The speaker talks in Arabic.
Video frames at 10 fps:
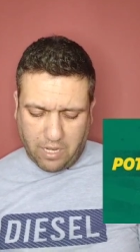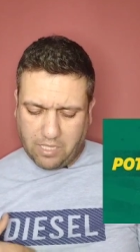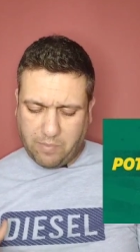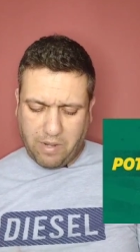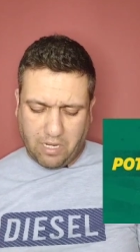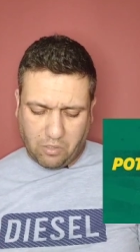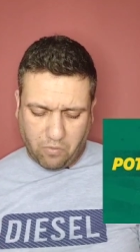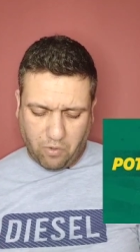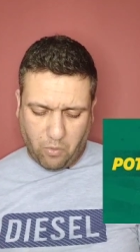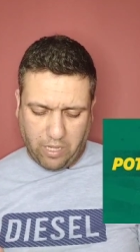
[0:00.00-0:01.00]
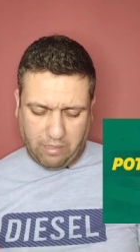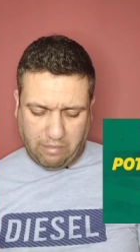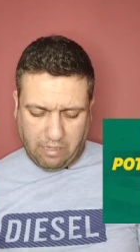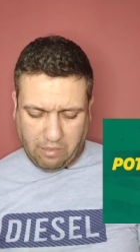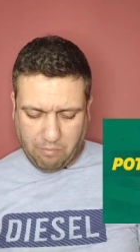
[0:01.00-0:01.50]
انا نتمنى نشوف الوعاء
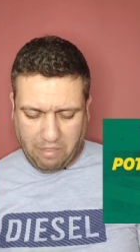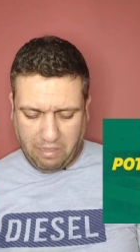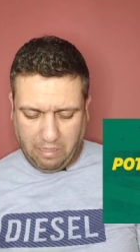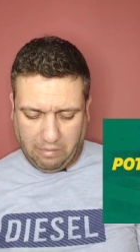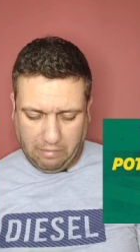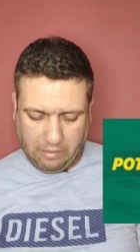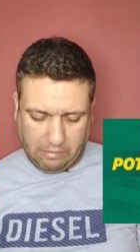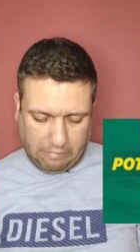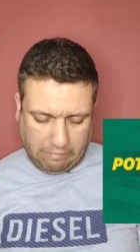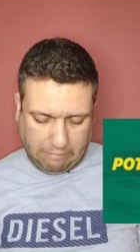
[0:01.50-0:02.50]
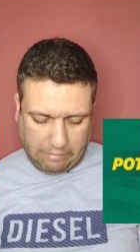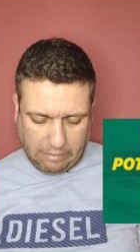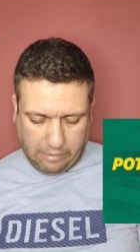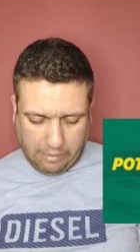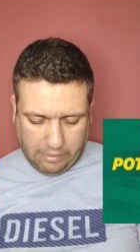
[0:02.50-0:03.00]
الثالث مثلا آه,
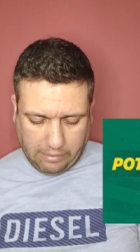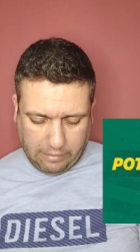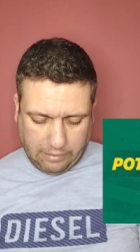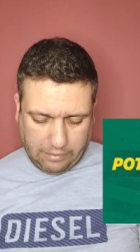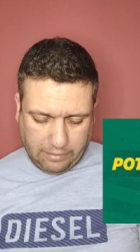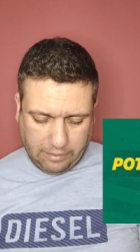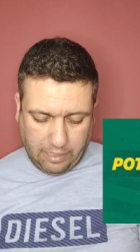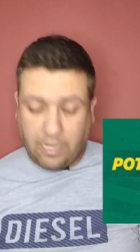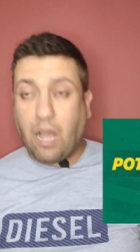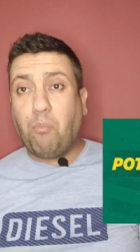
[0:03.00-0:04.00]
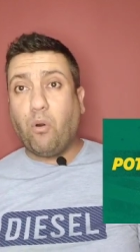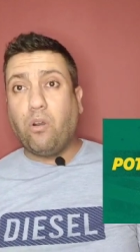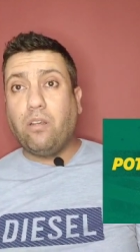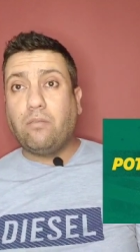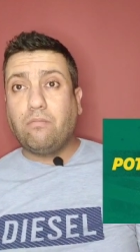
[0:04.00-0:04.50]
آه،
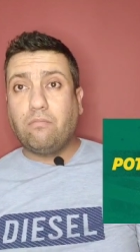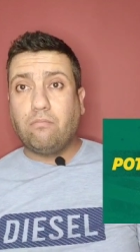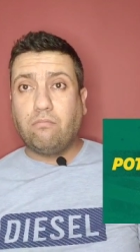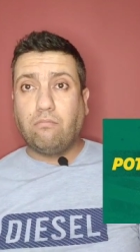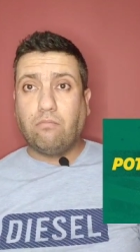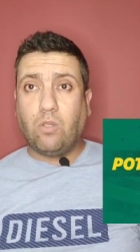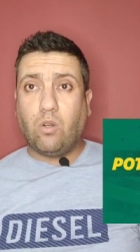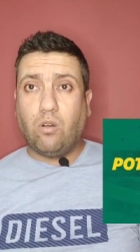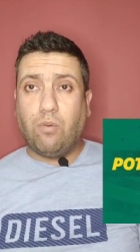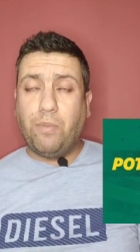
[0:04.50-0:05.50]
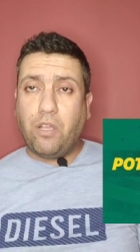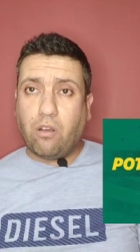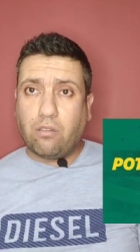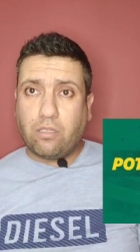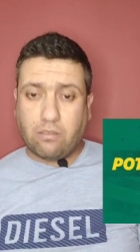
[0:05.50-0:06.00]
الكابون
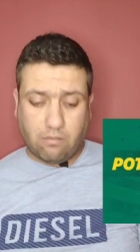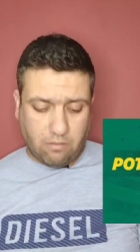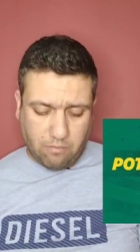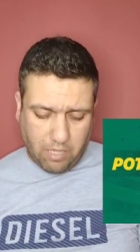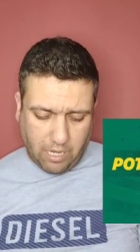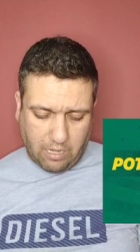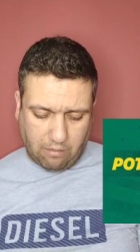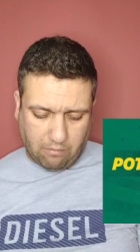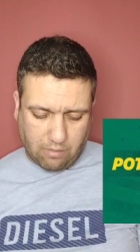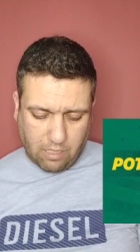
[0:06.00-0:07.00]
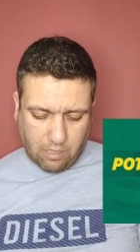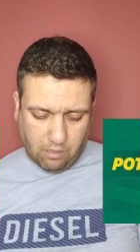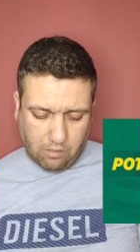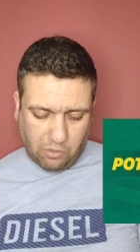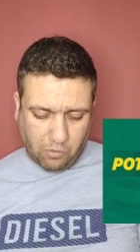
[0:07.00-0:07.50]
اوباميونغ مليحه
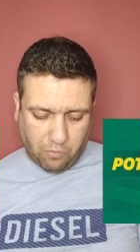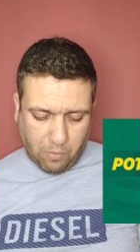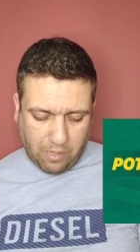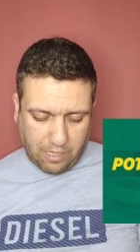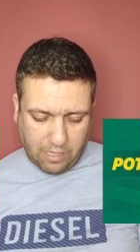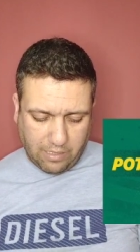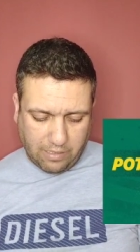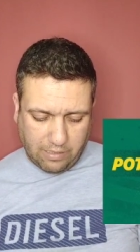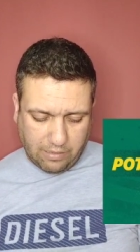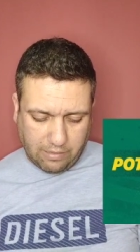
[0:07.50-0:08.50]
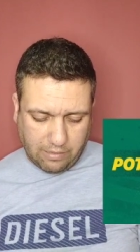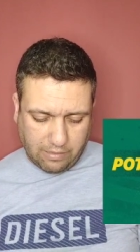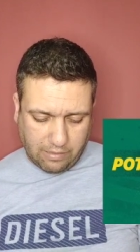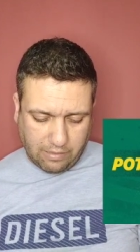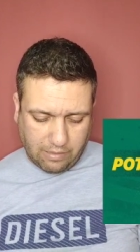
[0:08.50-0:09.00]
نشوفوا مثلا
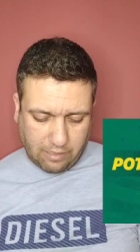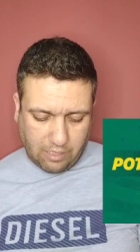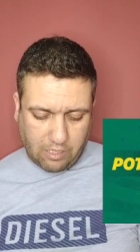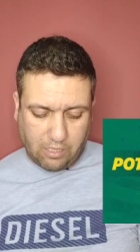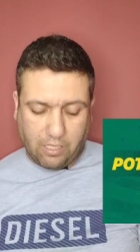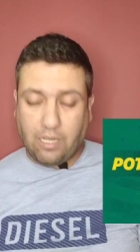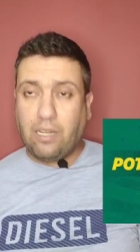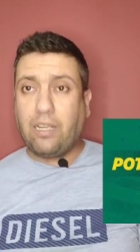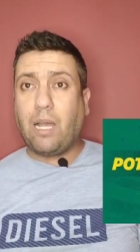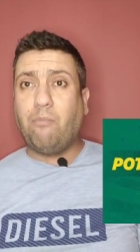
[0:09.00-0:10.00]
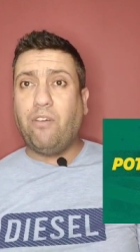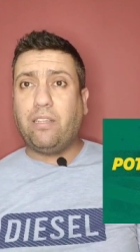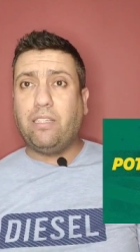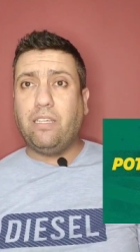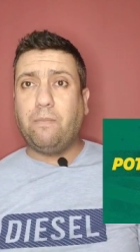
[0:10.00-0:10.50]
آه، الكاب
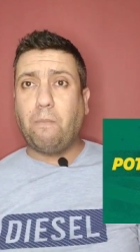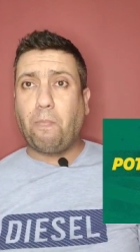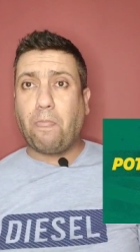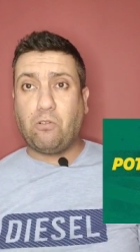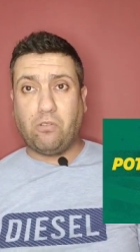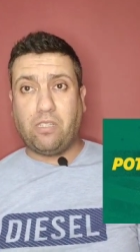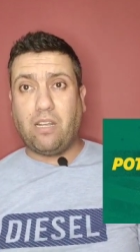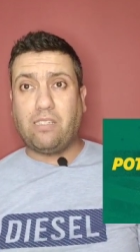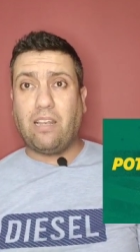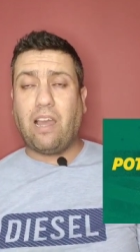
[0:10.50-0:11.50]
فيردي جوز راس